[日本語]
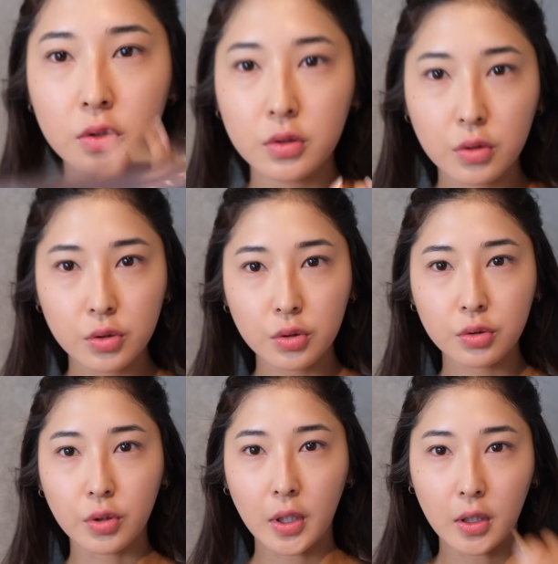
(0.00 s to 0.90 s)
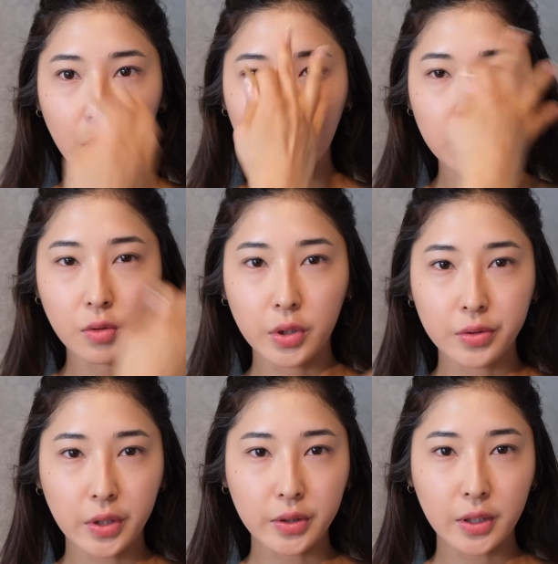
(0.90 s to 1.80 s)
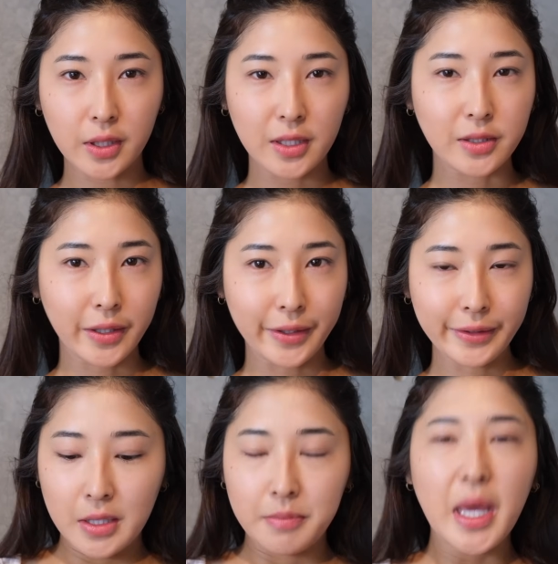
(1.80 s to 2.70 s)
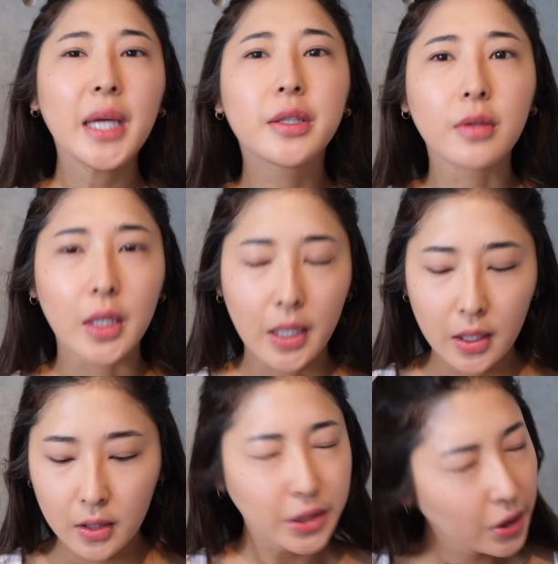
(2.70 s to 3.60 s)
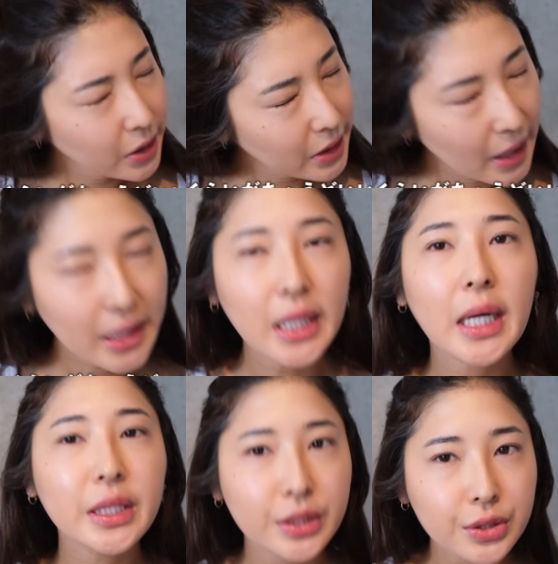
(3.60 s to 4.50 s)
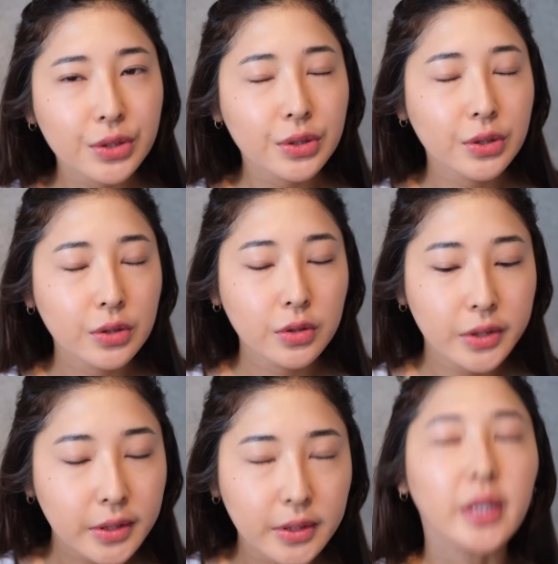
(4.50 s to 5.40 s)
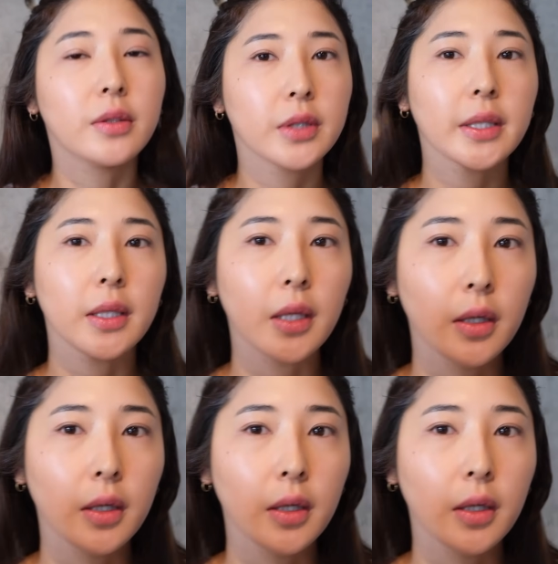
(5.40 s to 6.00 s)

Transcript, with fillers: するとちょっとなんか彫り深くなった気せへんメイクはなそんな気がするっていうぐらいでいいねん